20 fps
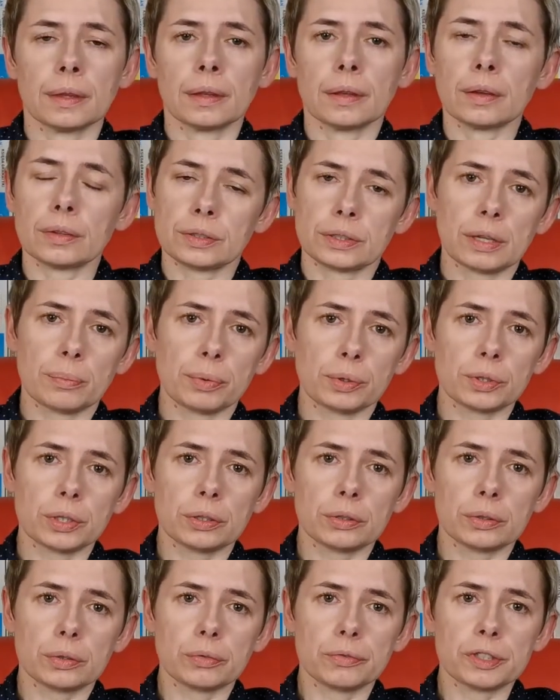Choć na
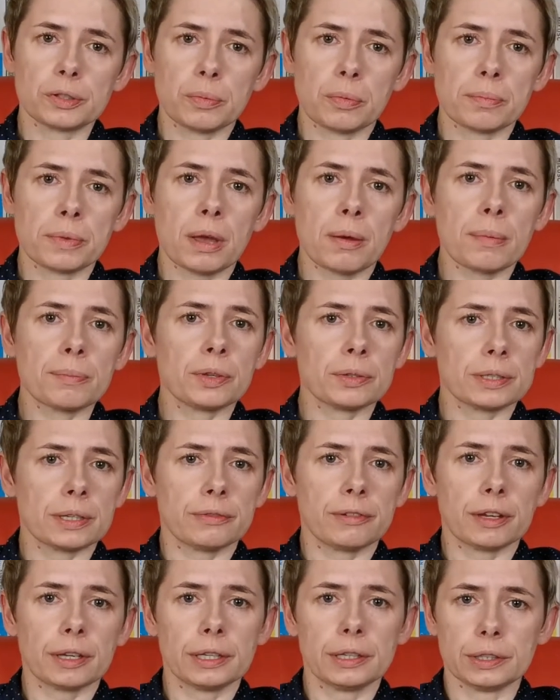początku wspomniałam
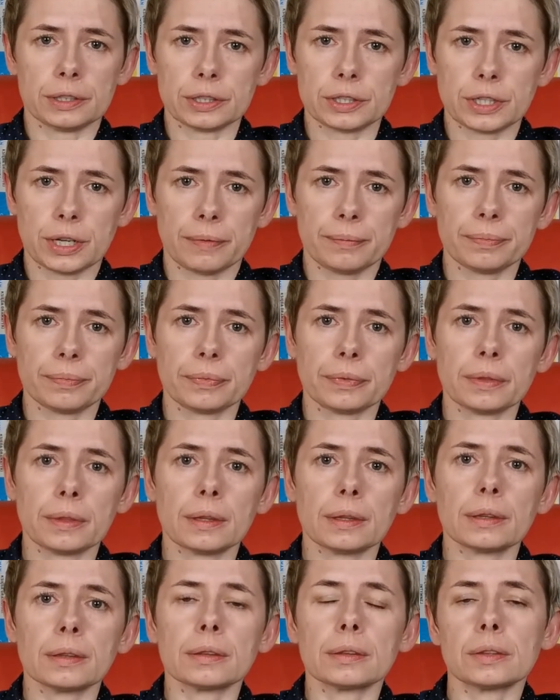Józefa Hirsza,
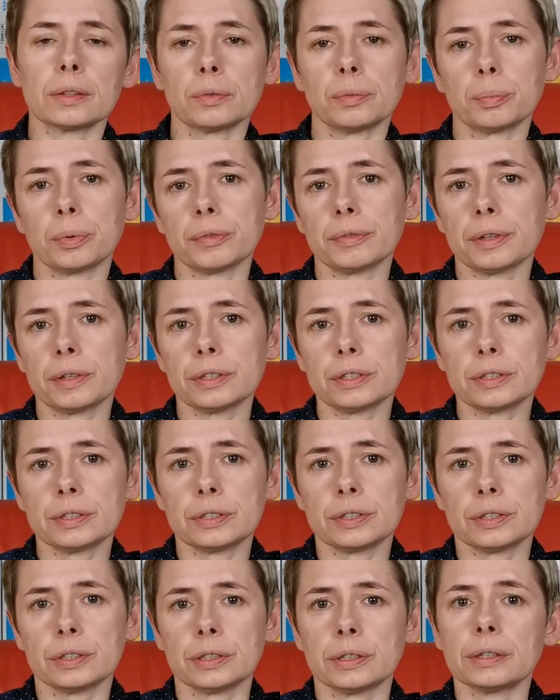to w
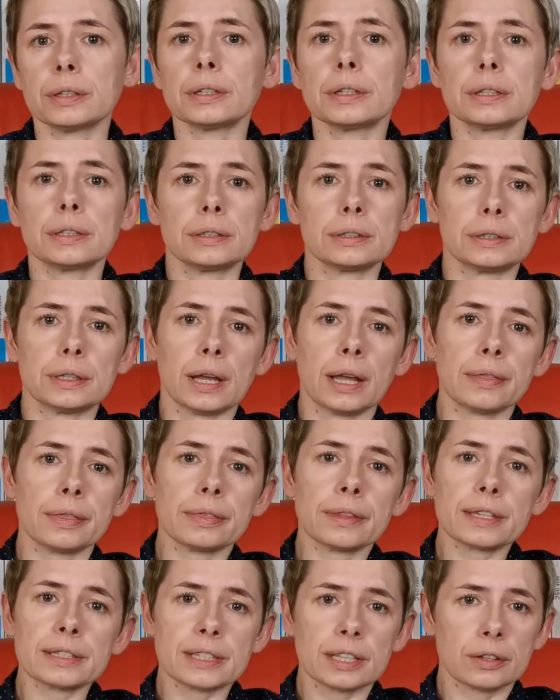powieści e,
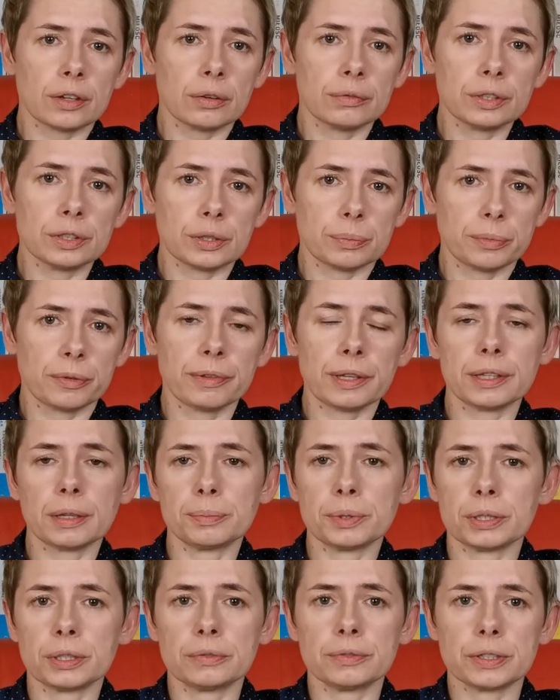Anna Sakowicz opowiada
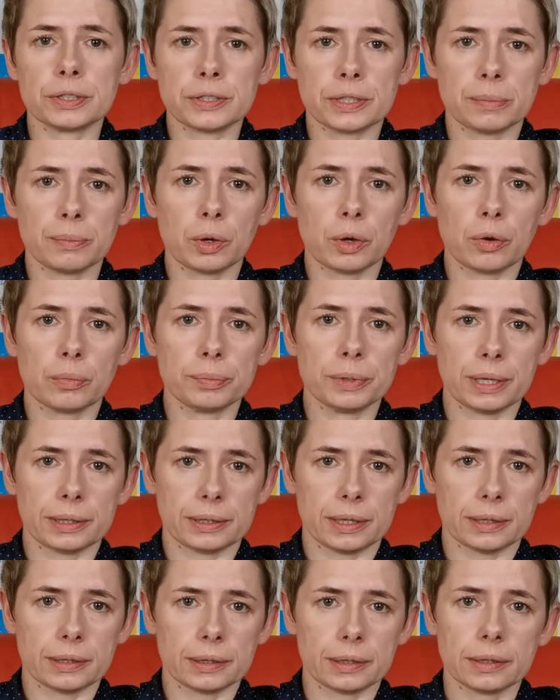przede wszystkim o
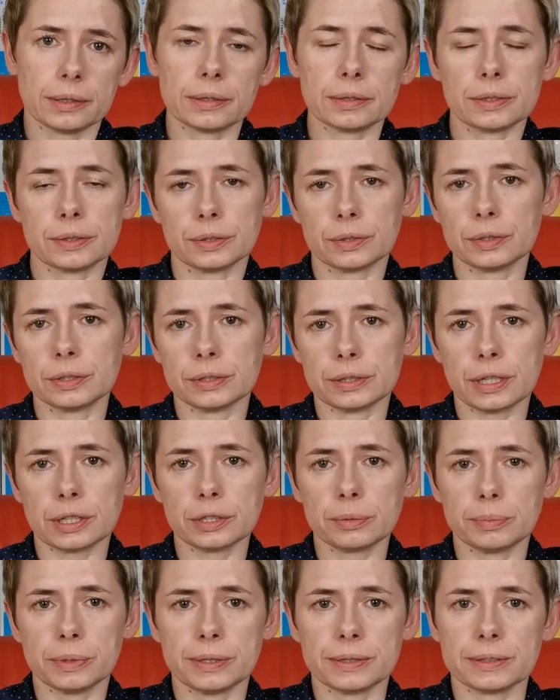kobietach z rodziny
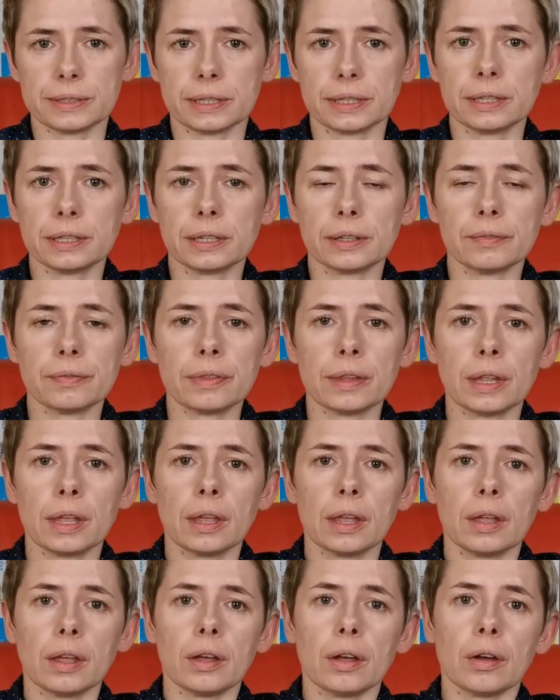jaśmińskich.
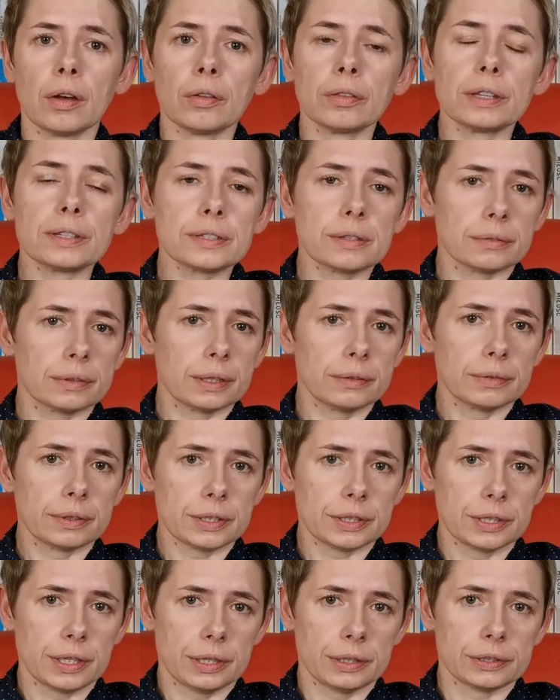One są
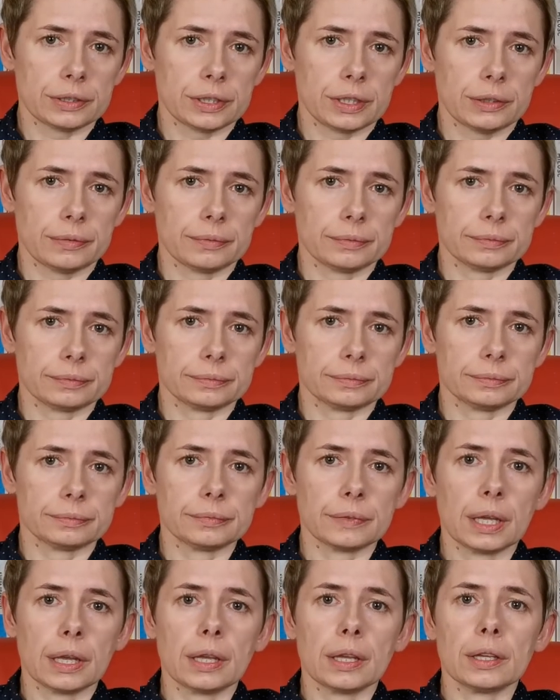najważniejsze –
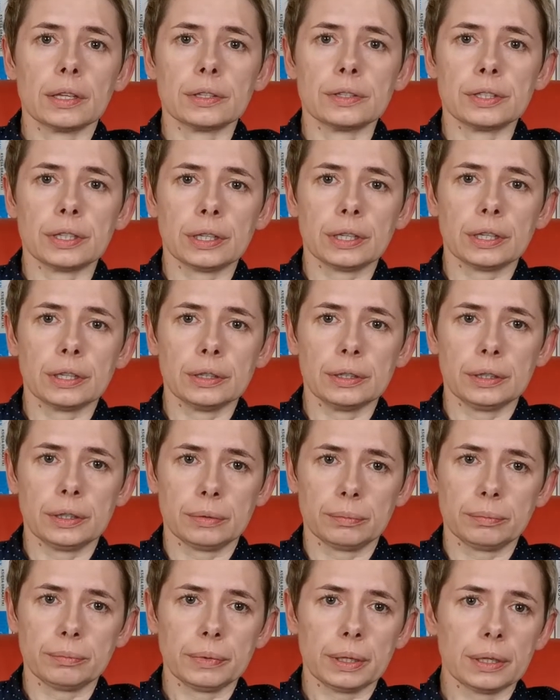Dzięki
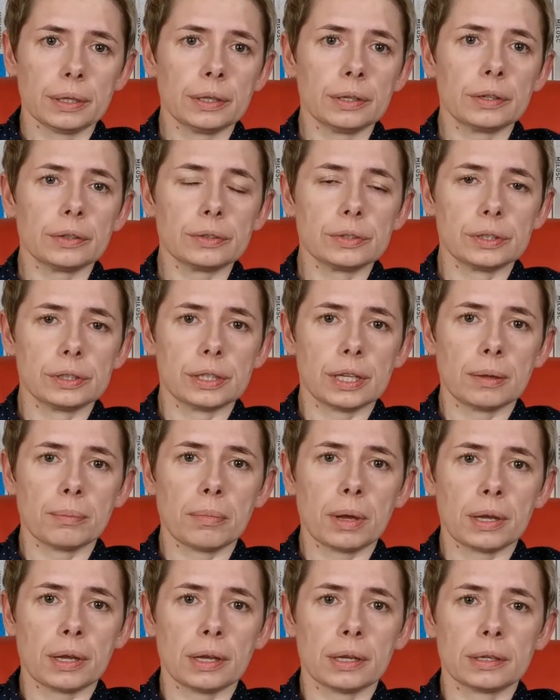nim rodzina
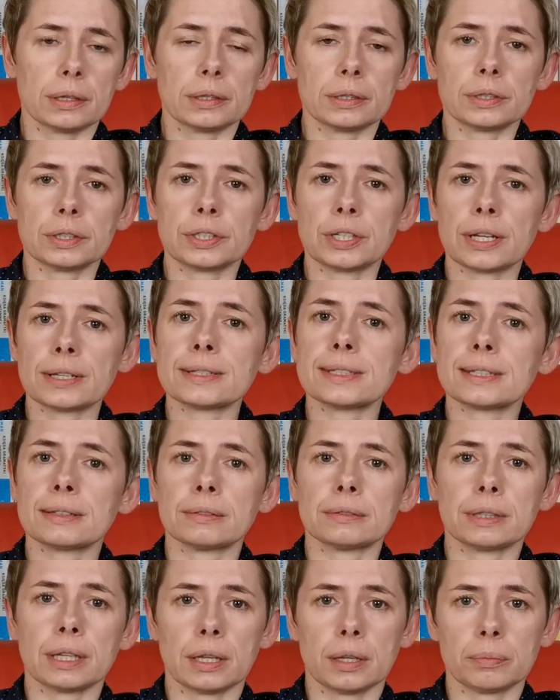ma szansę
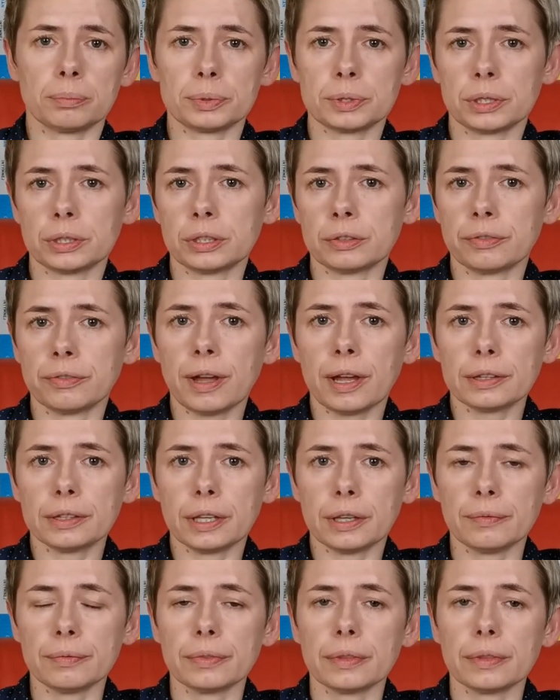na przetrwanie,